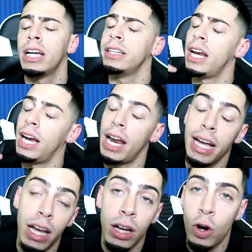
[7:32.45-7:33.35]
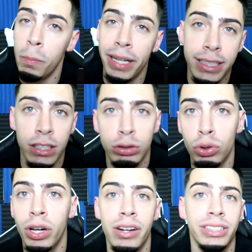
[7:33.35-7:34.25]
Denle like, comenten,
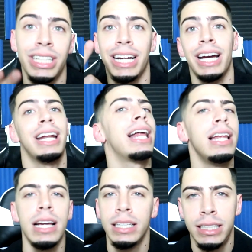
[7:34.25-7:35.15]
suscríbanse al canal.